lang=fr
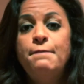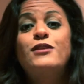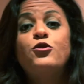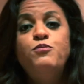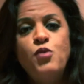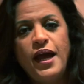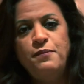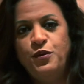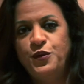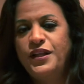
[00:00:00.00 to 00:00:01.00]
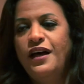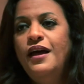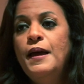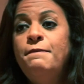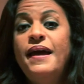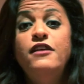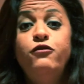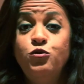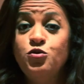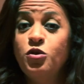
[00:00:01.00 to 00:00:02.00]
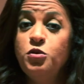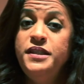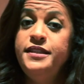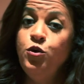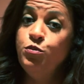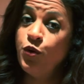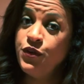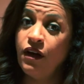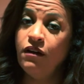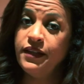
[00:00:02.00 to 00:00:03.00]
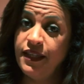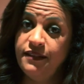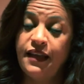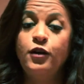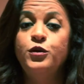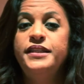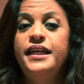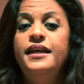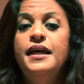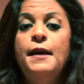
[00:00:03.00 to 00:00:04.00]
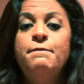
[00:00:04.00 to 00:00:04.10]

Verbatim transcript: Maintenant, pour répondre, ben, il faut toujours utiliser le brouillon qui est à côté.